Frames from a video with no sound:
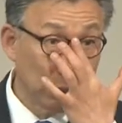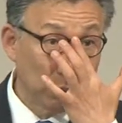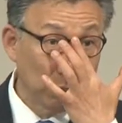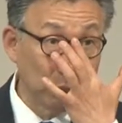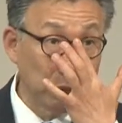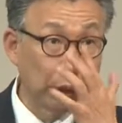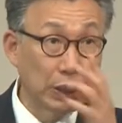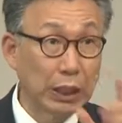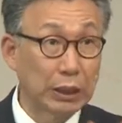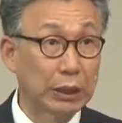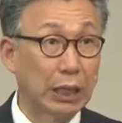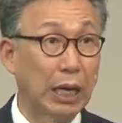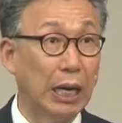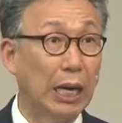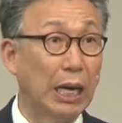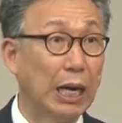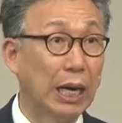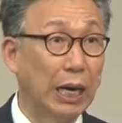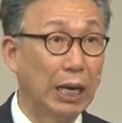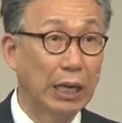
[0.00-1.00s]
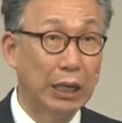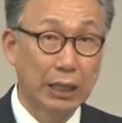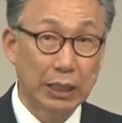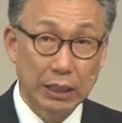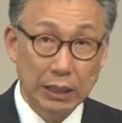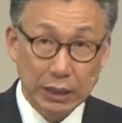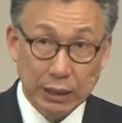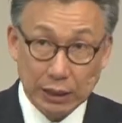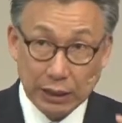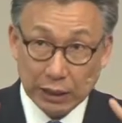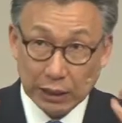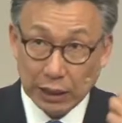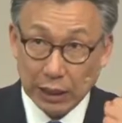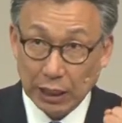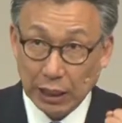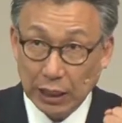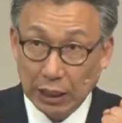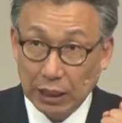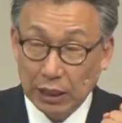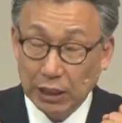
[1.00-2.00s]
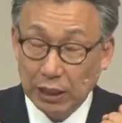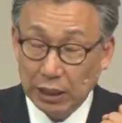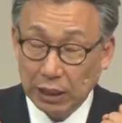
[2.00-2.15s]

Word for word: 우리가 다 이렇게